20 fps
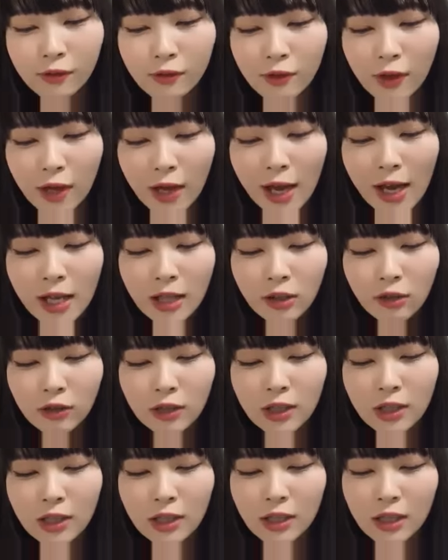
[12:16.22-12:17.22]
若い
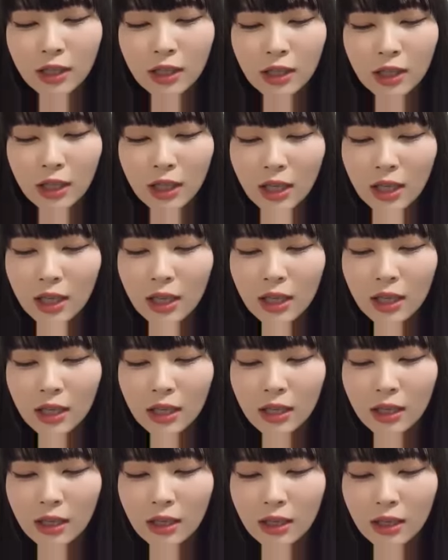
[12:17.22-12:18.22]
時に
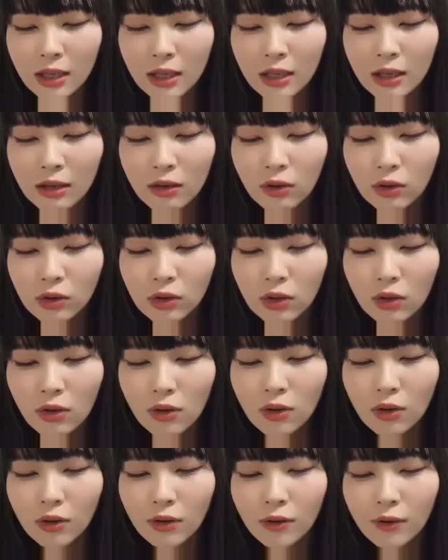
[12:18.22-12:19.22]
こ
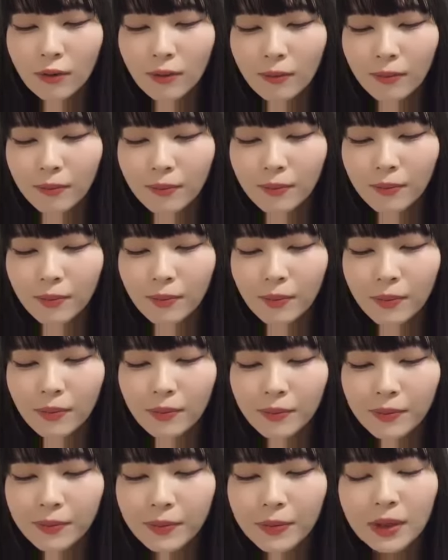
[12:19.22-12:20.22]
そ
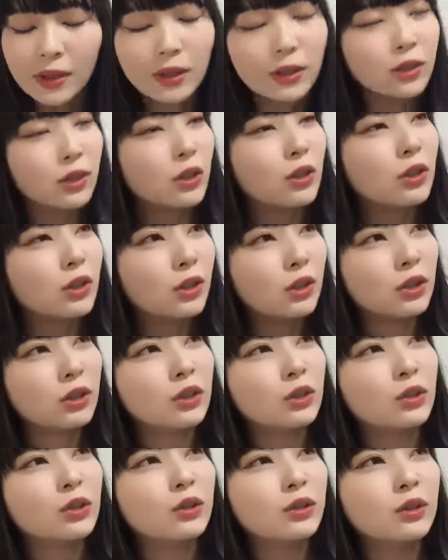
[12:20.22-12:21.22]

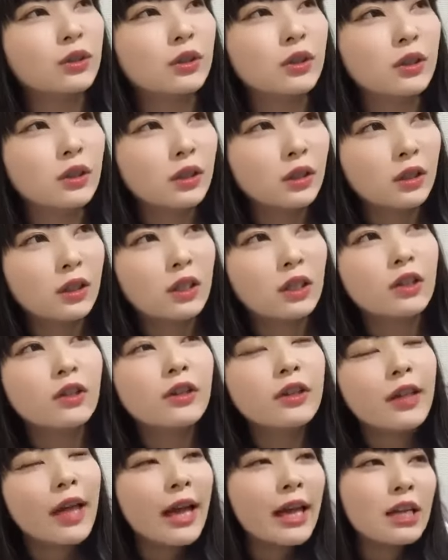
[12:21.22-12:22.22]
そうい
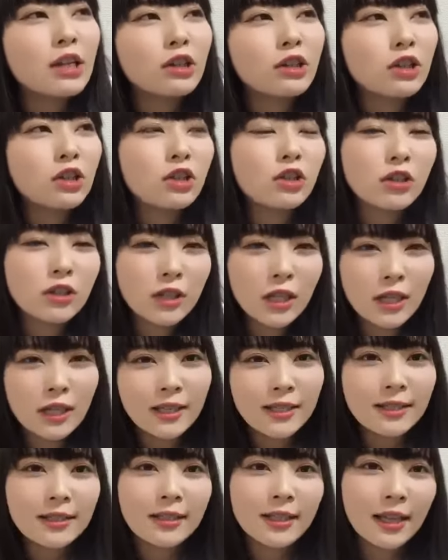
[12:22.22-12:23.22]
ろんな色挑
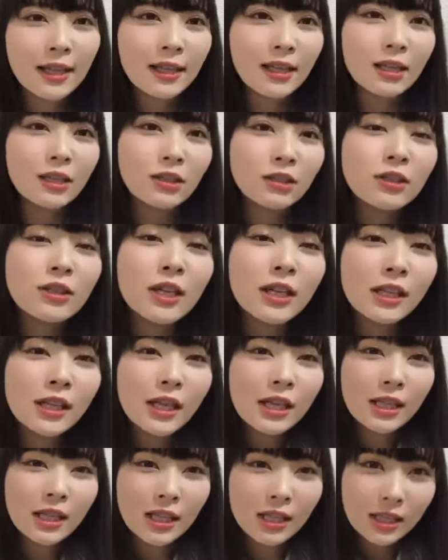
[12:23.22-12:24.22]
戦できるじゃ
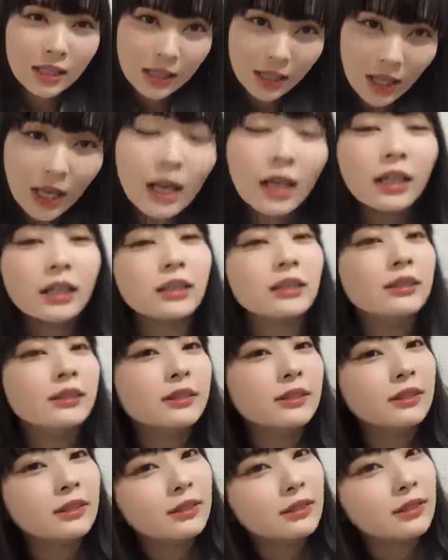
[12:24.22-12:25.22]
ないですか
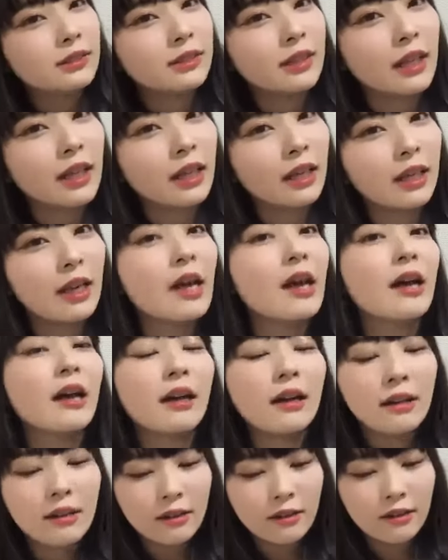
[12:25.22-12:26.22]
だから